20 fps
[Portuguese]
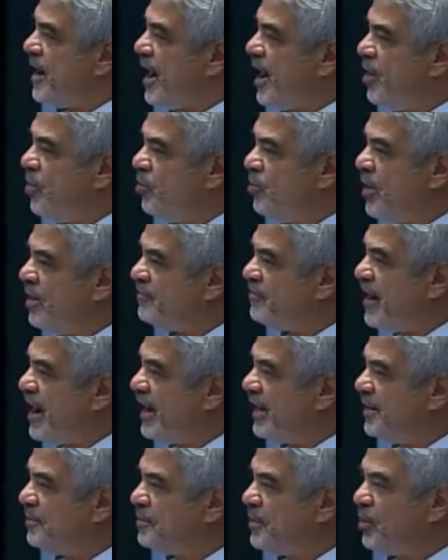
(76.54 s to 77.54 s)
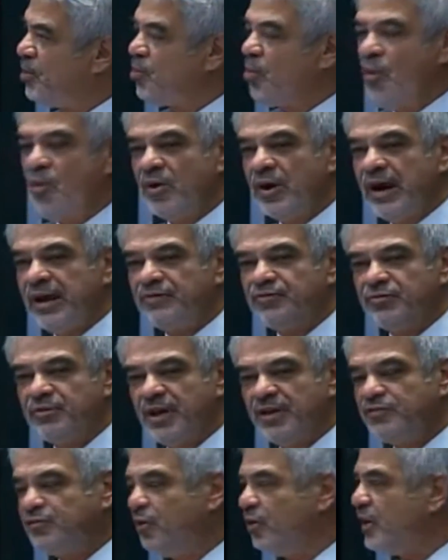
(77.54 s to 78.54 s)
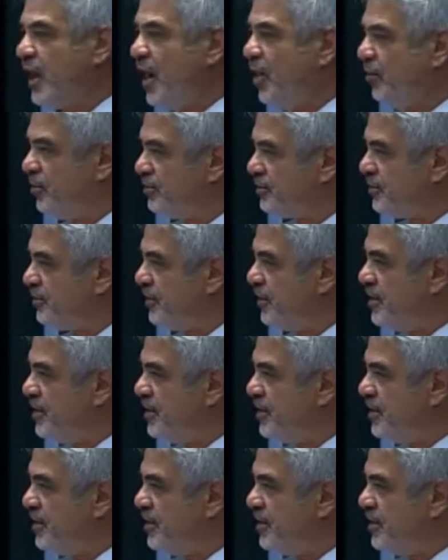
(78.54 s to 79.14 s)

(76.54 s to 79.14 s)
a uma vaga pelo Congresso Nacional,